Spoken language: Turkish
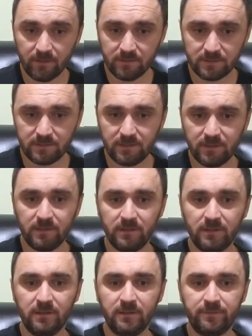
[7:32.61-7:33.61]

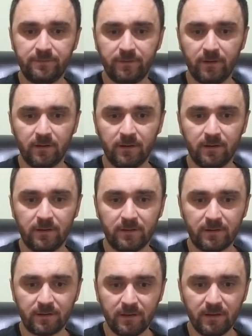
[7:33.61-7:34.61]
Si,
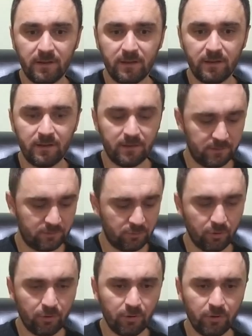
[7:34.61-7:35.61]
fa, re,
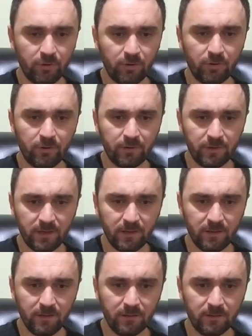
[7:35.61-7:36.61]
do, re.